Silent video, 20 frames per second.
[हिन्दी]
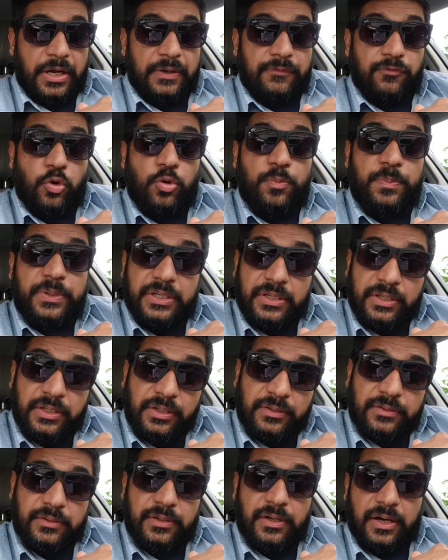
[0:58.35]
एंड वो भी
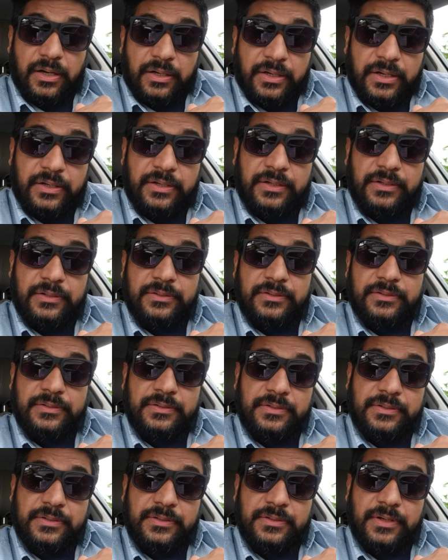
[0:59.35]
अगर
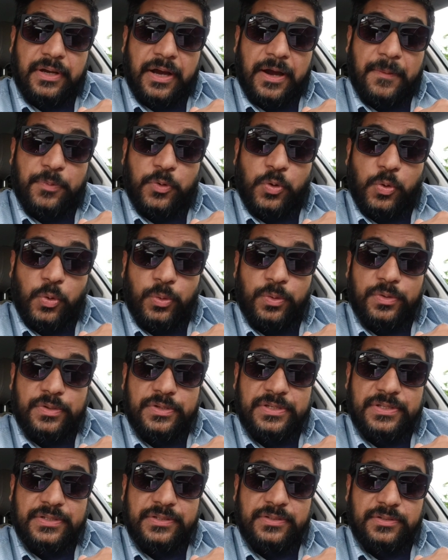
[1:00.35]
आपको
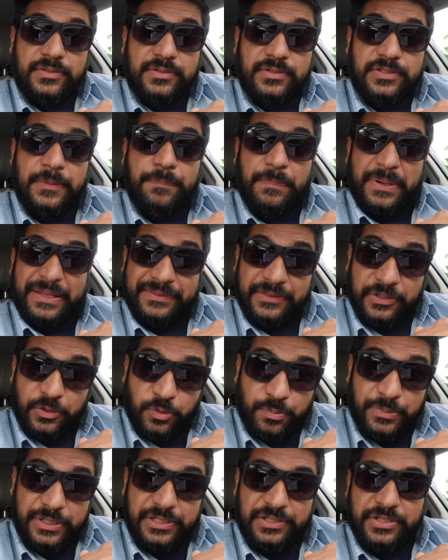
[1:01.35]

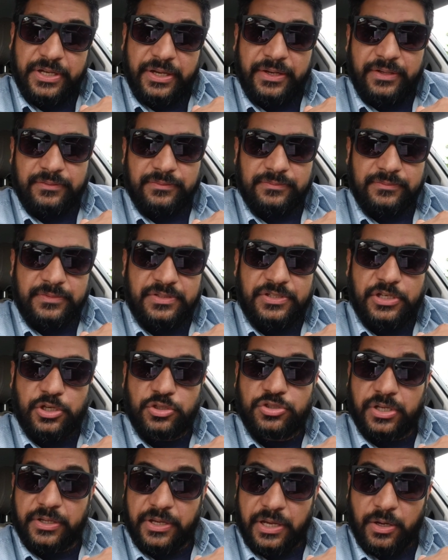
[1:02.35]
स्टिपेंडियम मिल जाए इससे
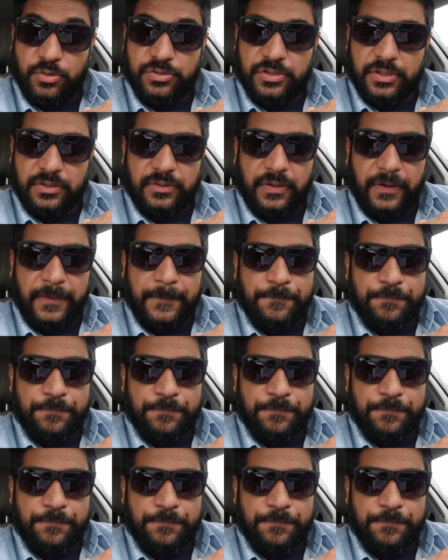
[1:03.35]
अच्छा क्या हो सकता